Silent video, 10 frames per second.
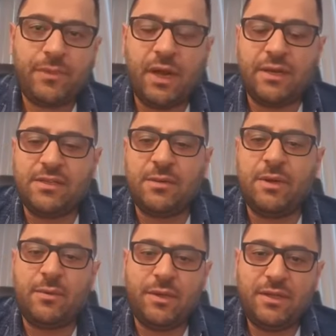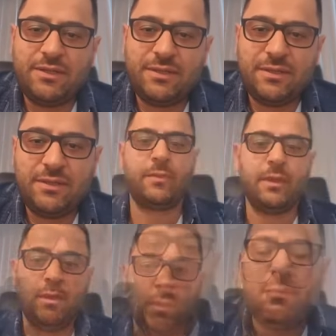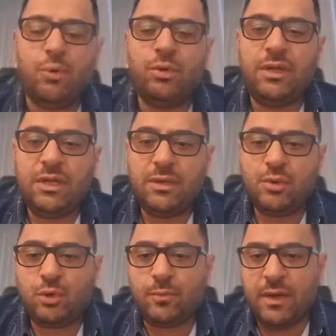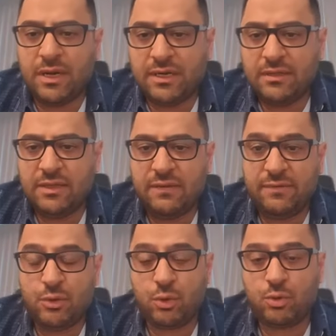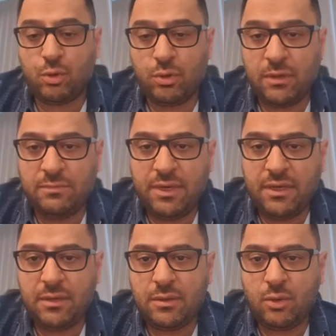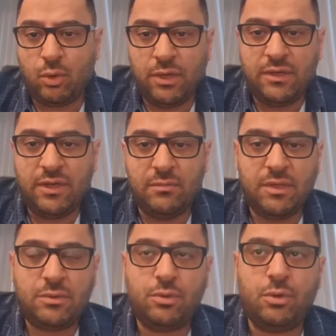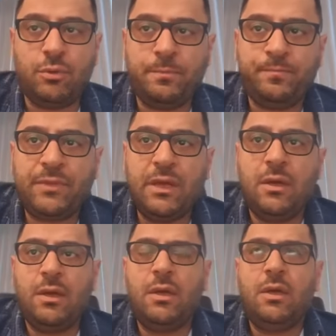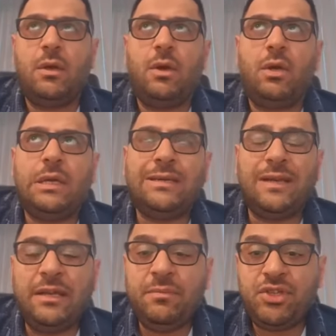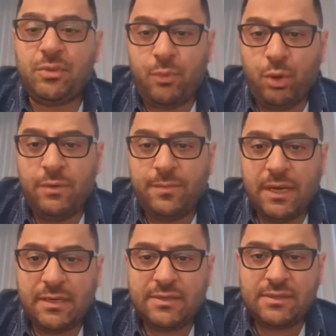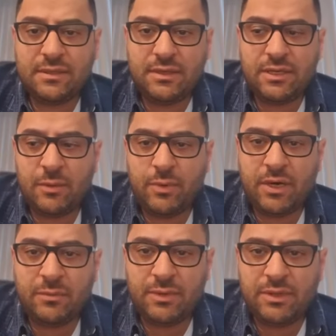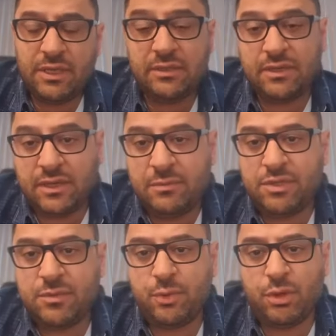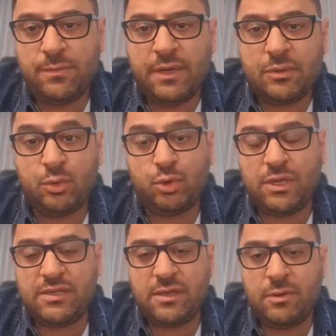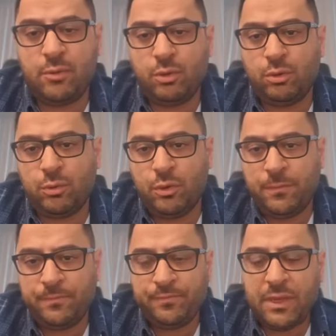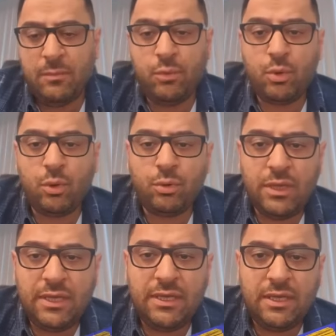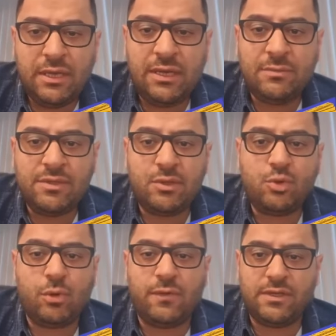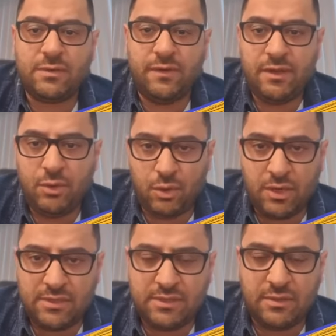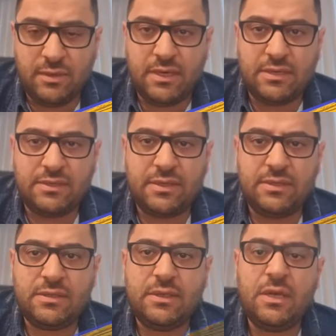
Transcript: Herkese merhabalar. Bugün yine çok merak edilen ve çok sorulan bir konuya değinmek istiyorum. Rahim içi polipler kısırlık yapar mı ya da rahim içi polipler düşüşe sebep olur mu? Bu konuyla ilgili elimizde çok fazla veri yok aslına bakarsanız.